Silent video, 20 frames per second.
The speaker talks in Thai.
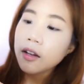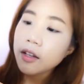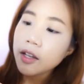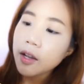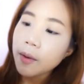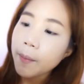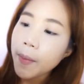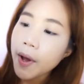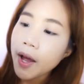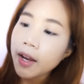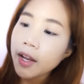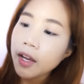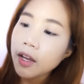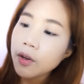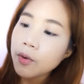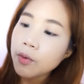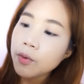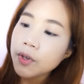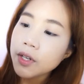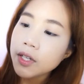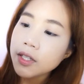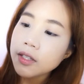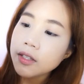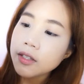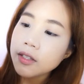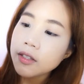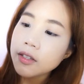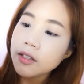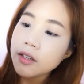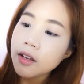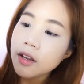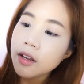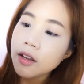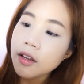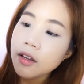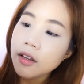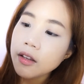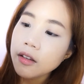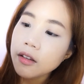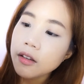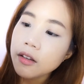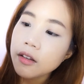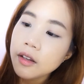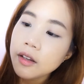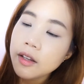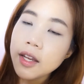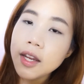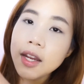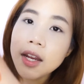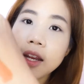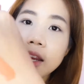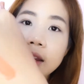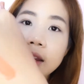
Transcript: เดี๋ยวปาดให้ดูนะจ๊ะนี่